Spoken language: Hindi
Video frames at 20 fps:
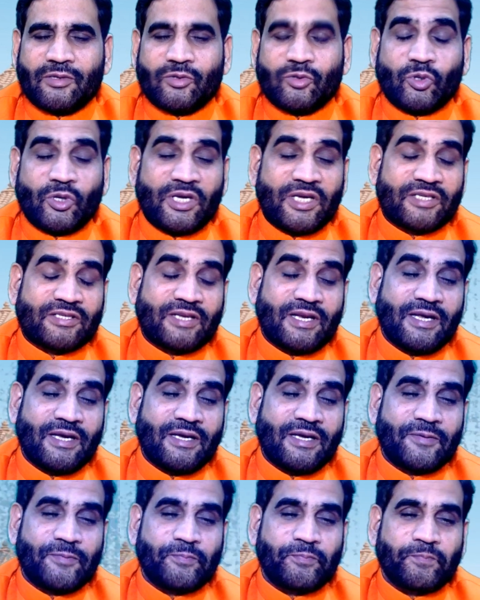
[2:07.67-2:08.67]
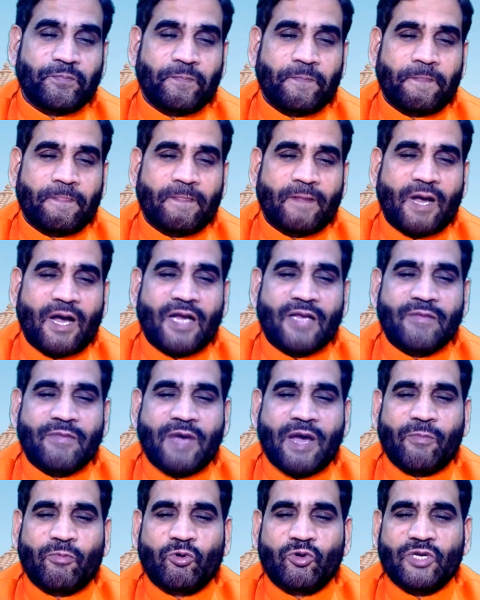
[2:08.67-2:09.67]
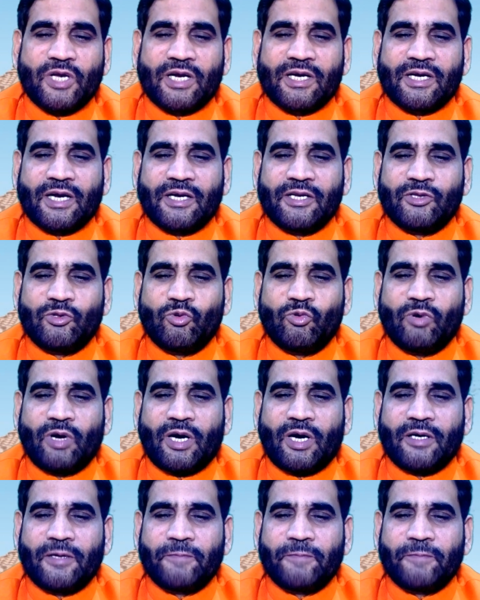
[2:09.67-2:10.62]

तो इसलिए आज मैं आपको जानकारी दूंगा